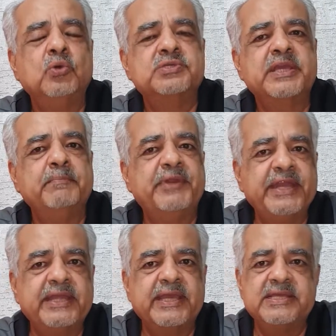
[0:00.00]
उसकी
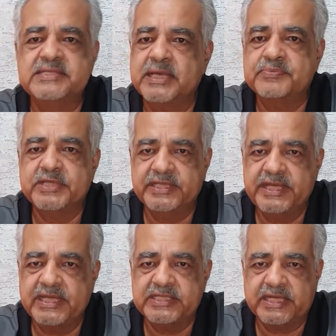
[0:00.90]
ब्रीड के हिसाब से
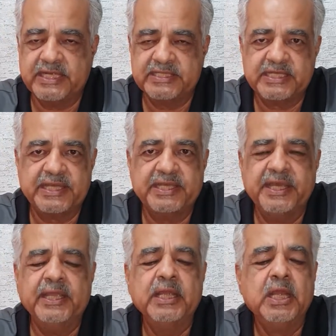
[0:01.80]
दिया जाना
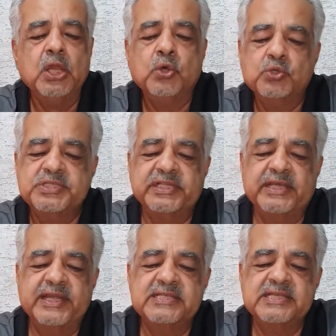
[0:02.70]
चाहिए उसी
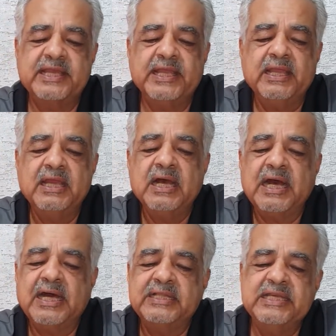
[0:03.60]
तरह से
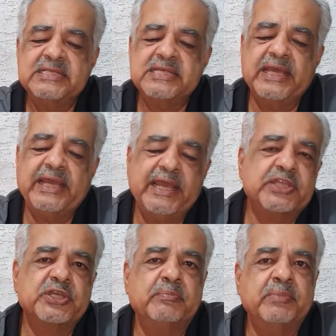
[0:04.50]
आधी से
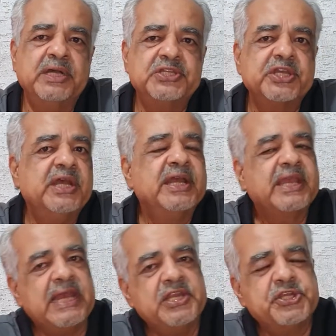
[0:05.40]
एक चम्मच
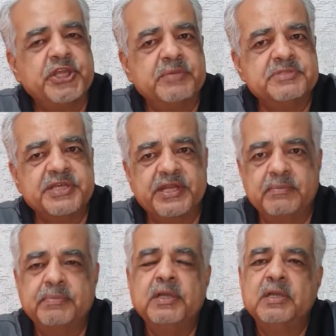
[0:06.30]
कैल्शियम
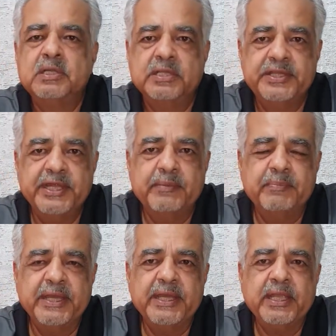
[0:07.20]
सिरप दिन
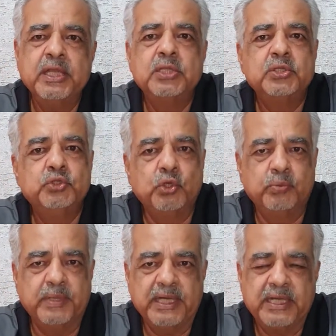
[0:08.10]
में दो
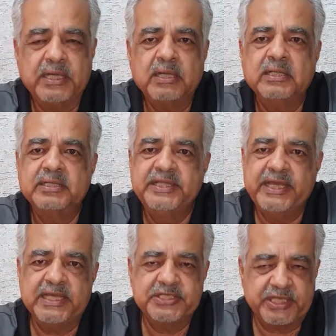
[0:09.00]
बार
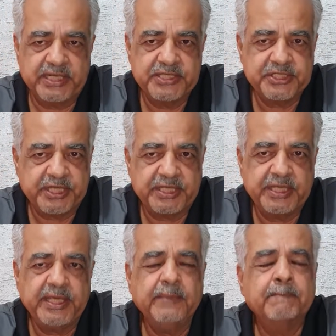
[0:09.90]
दिया जाना चाहिए